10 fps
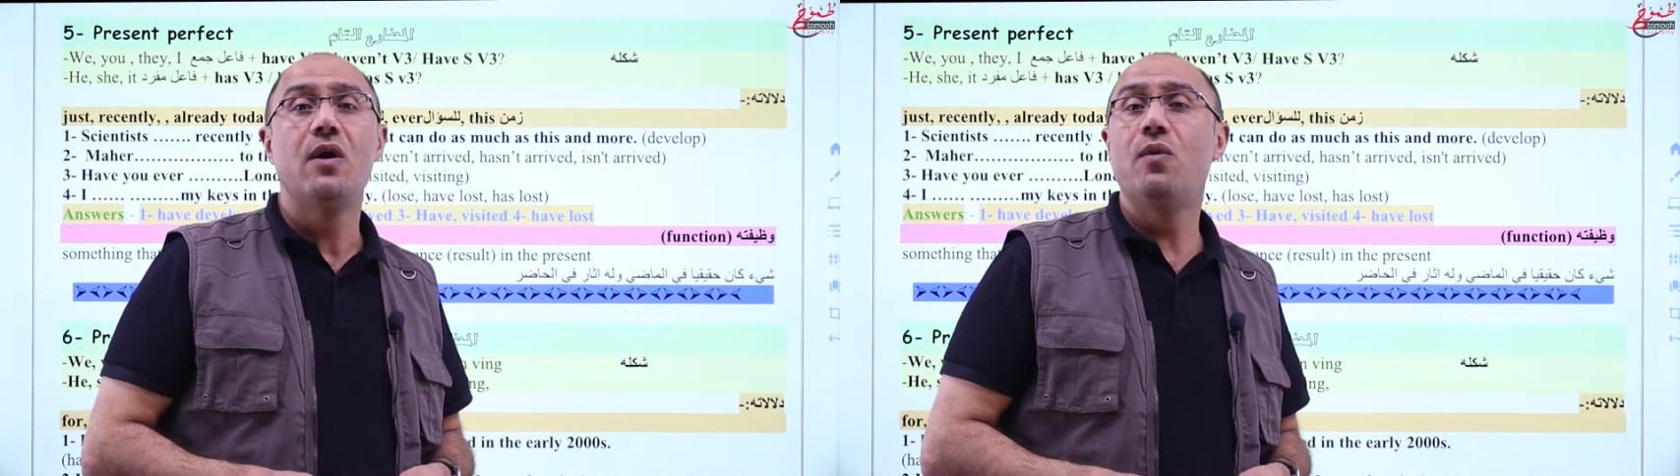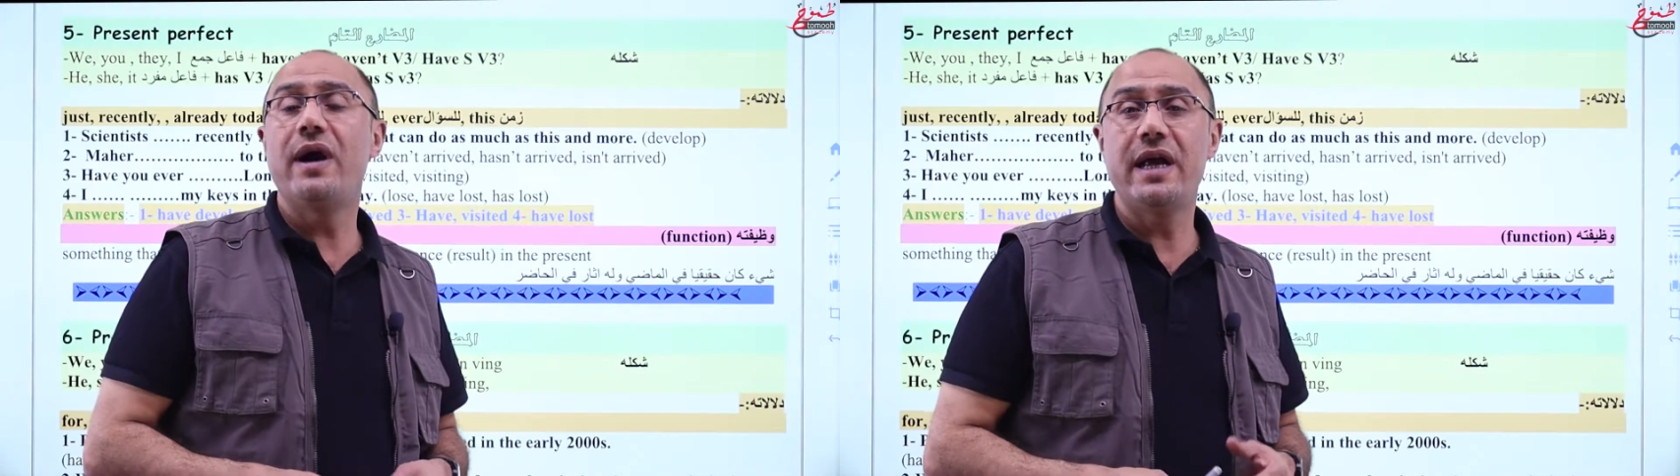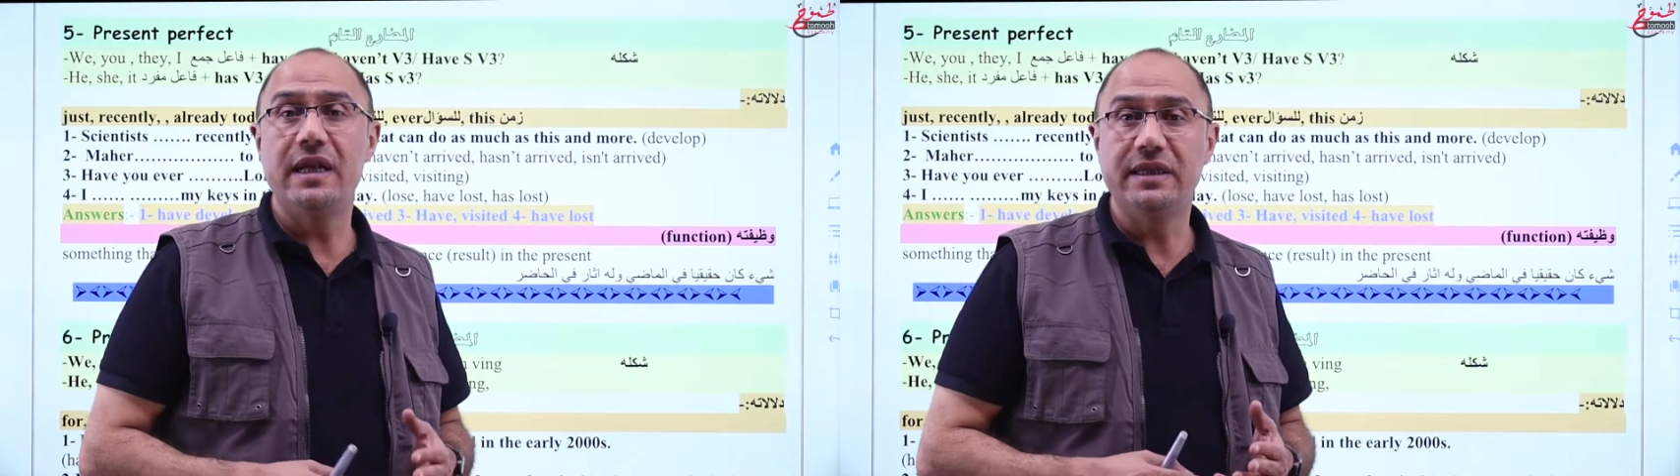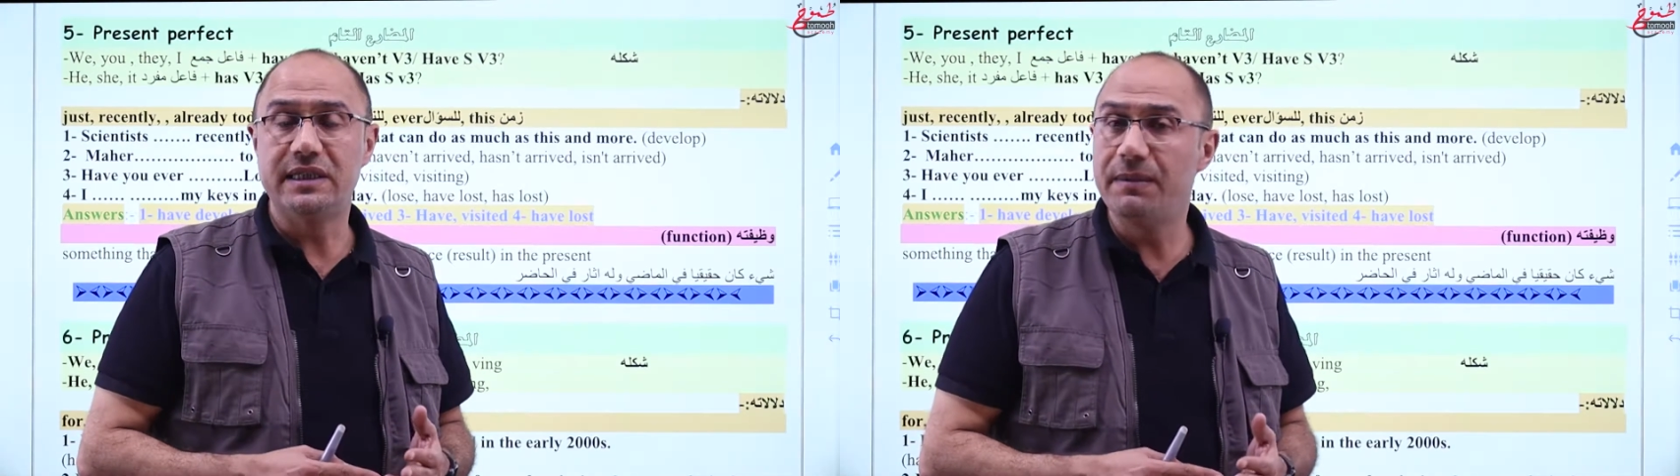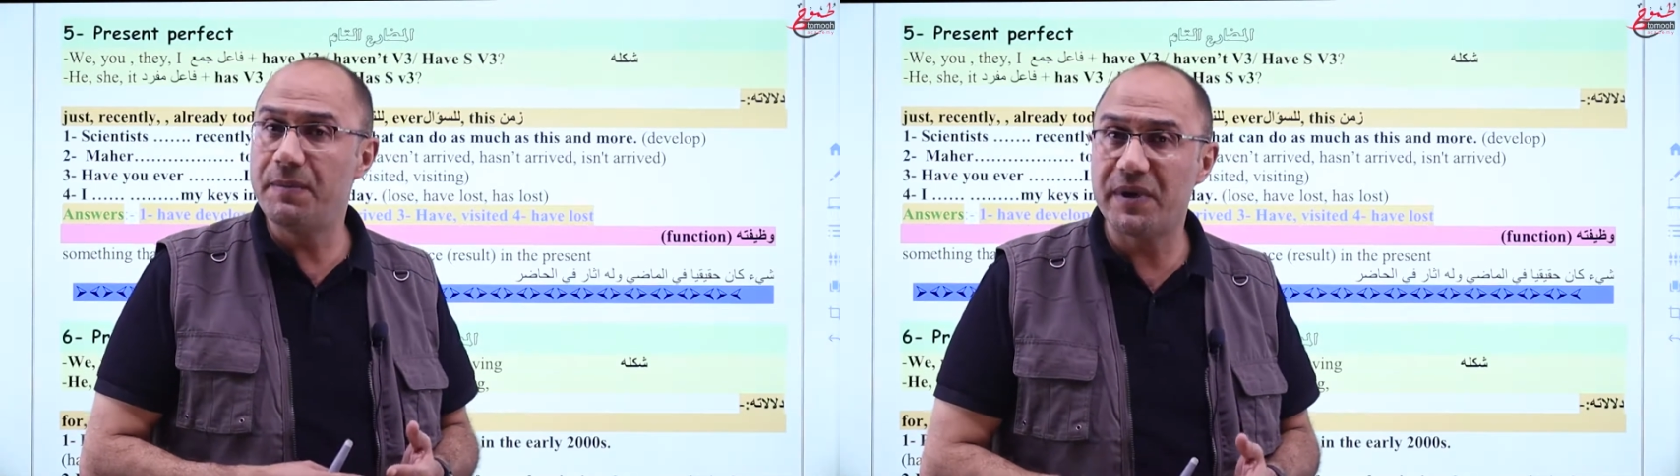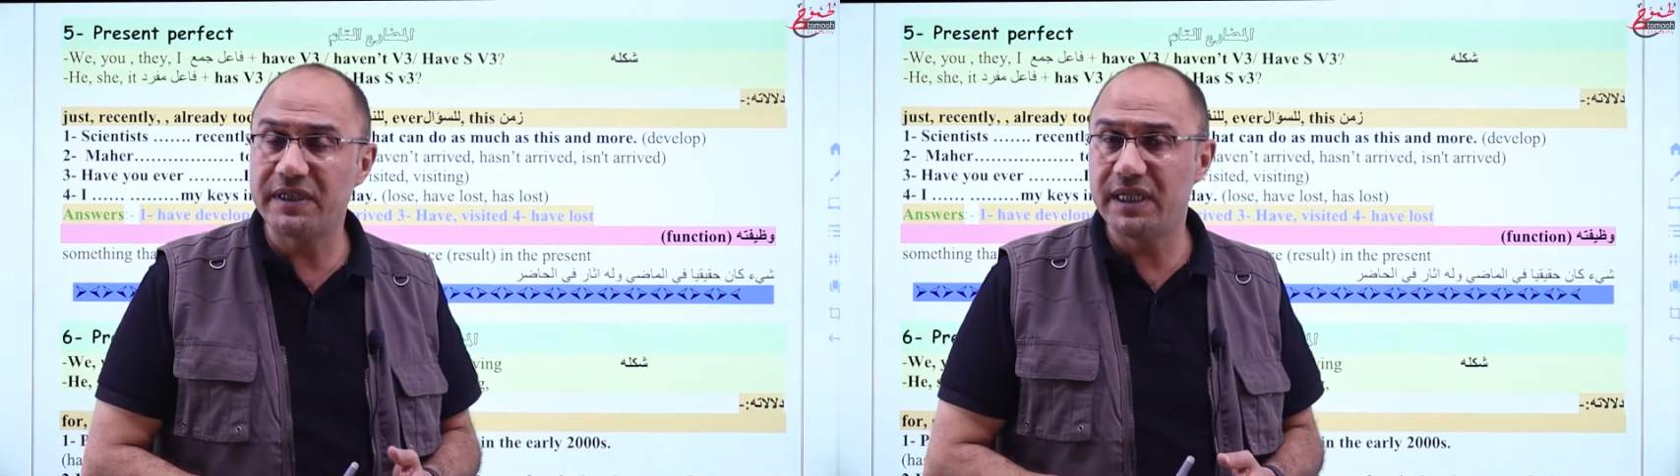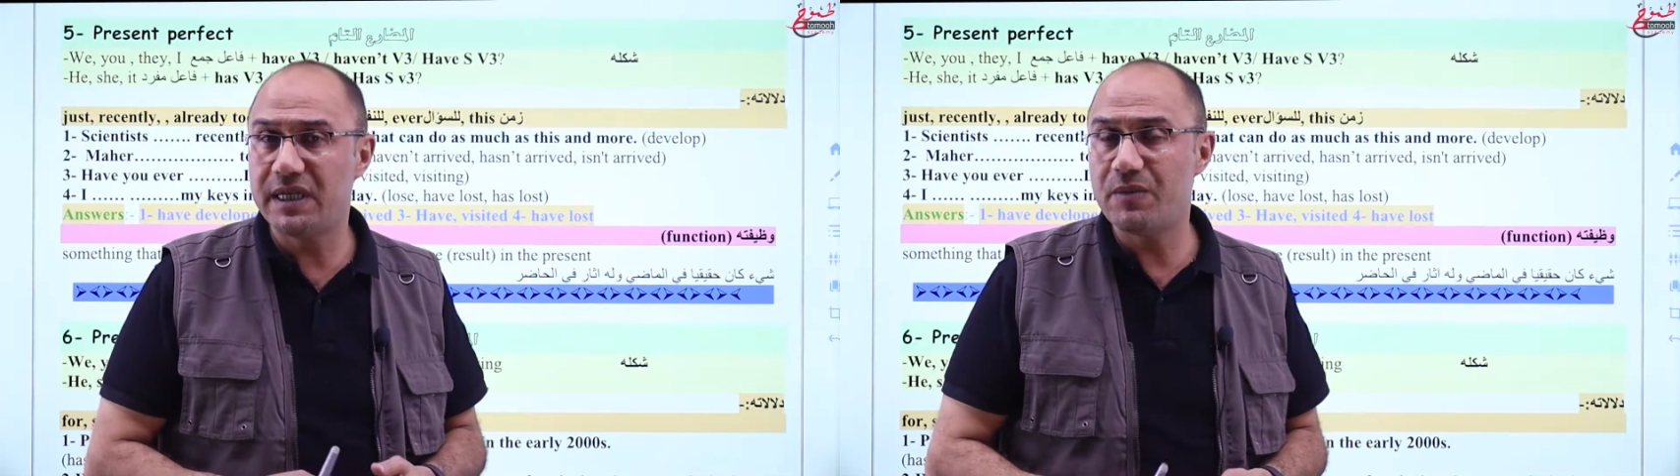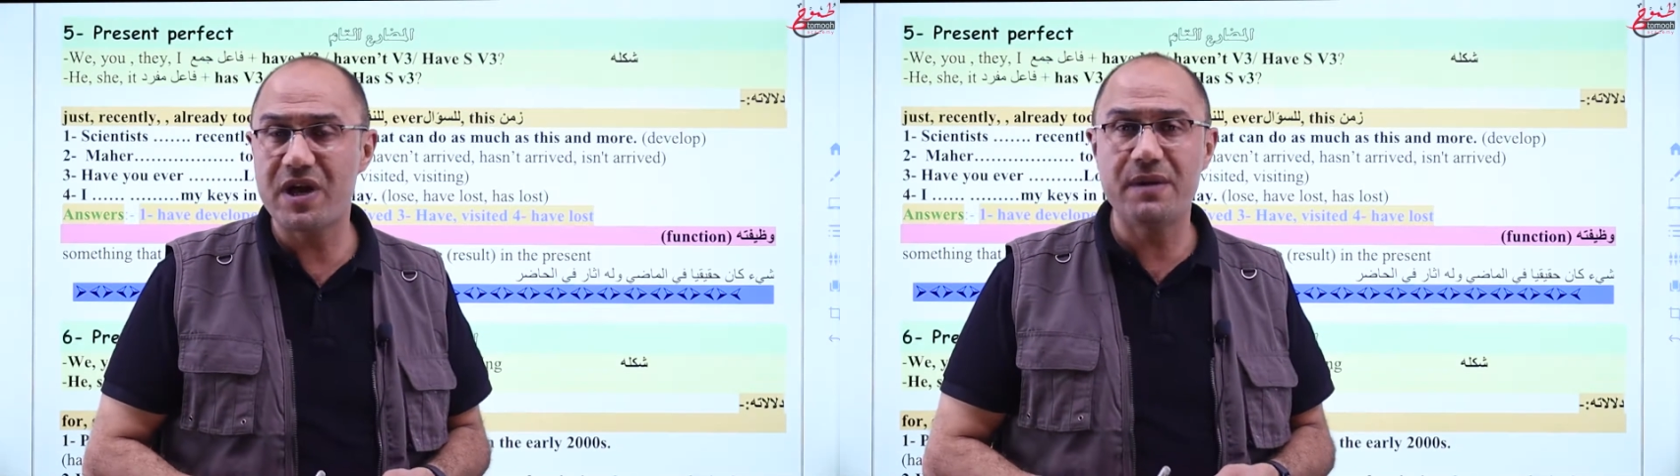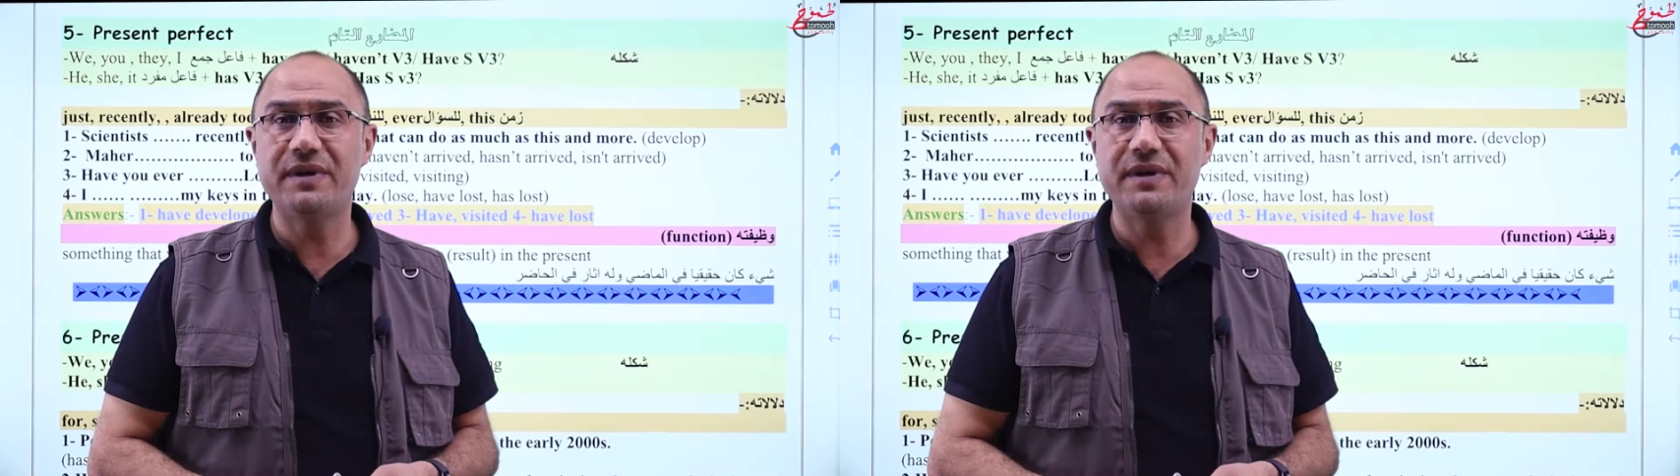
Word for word: وهي السيبل بريزنت المضارع